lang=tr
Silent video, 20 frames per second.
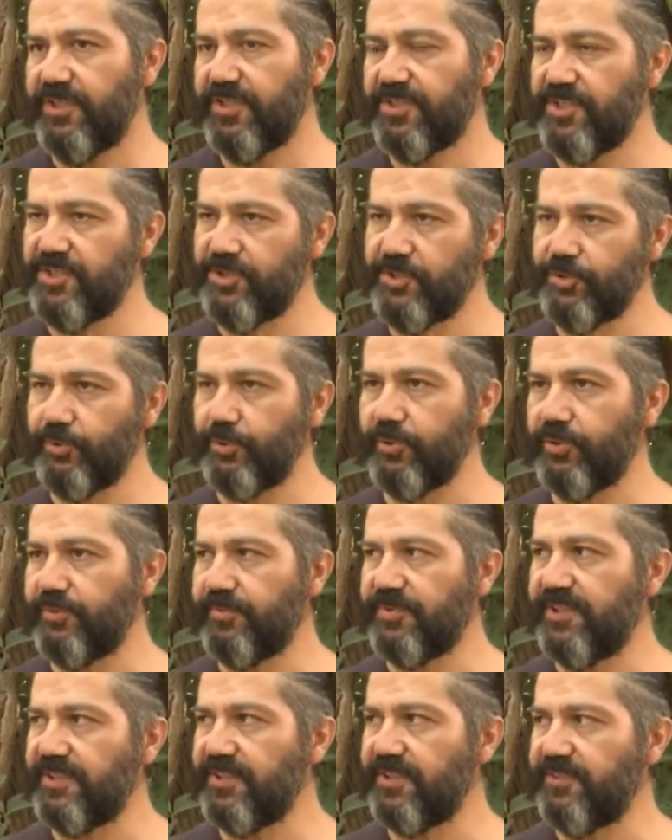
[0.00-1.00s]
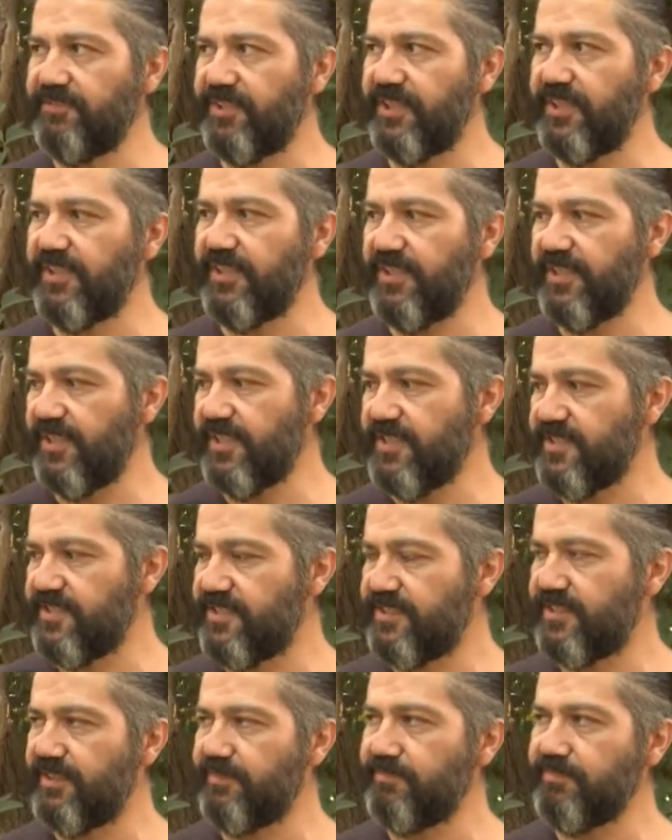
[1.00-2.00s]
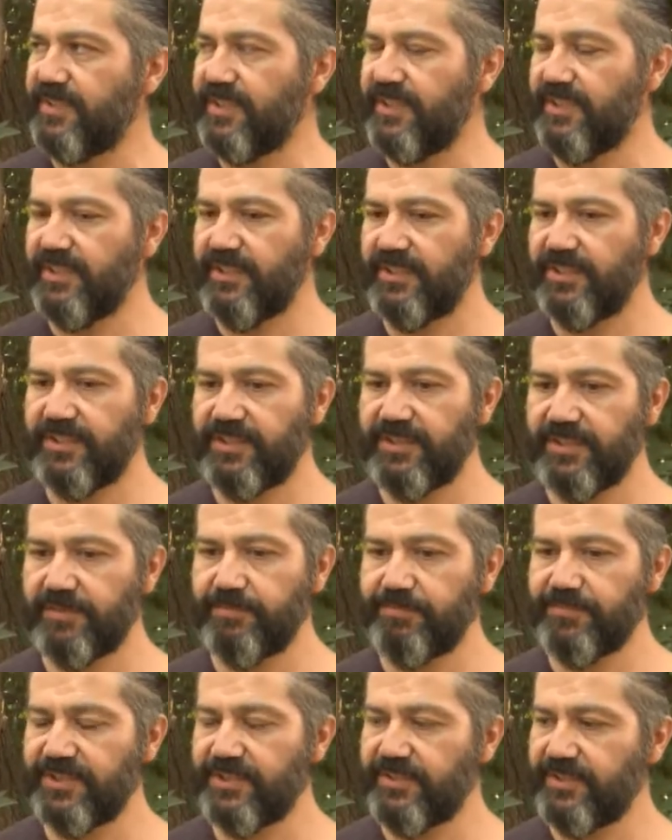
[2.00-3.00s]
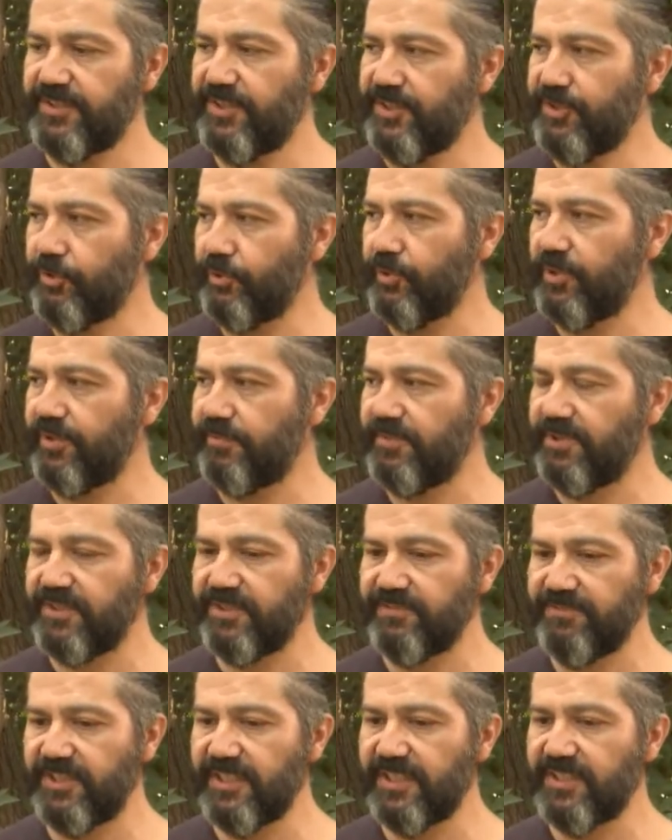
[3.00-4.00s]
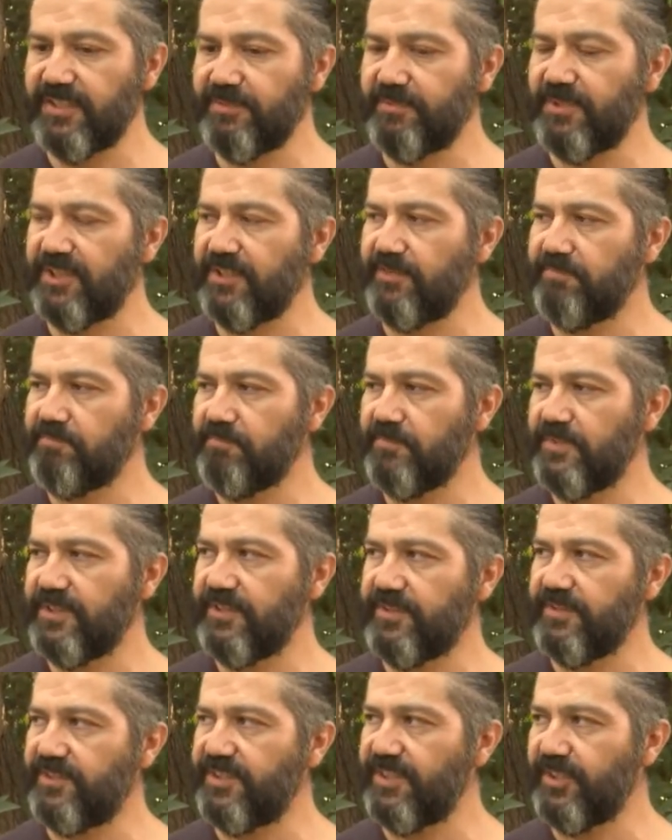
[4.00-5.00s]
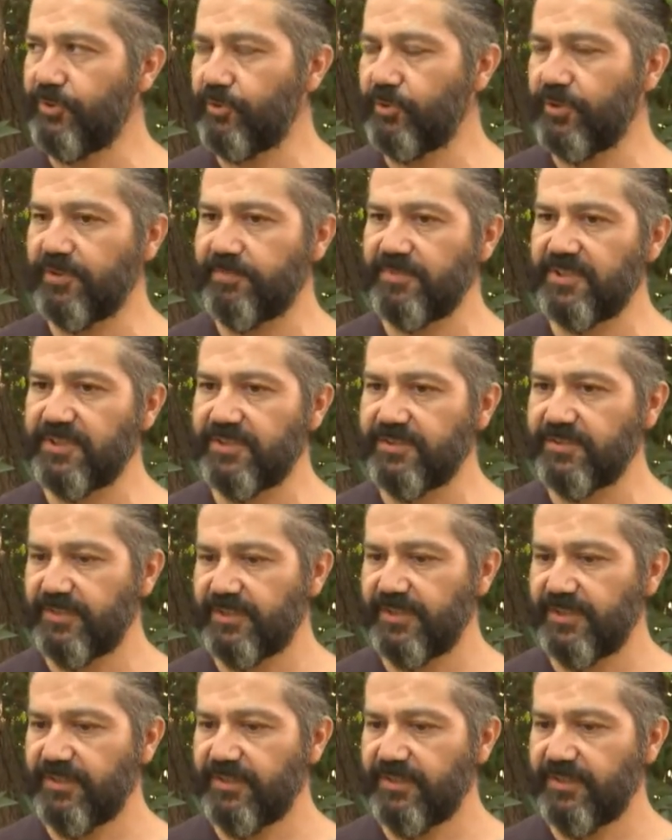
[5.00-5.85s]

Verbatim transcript: Işık olabilir veya ekstrem e, bir kayık olabilir veya ne bileyim bir direk olabilir.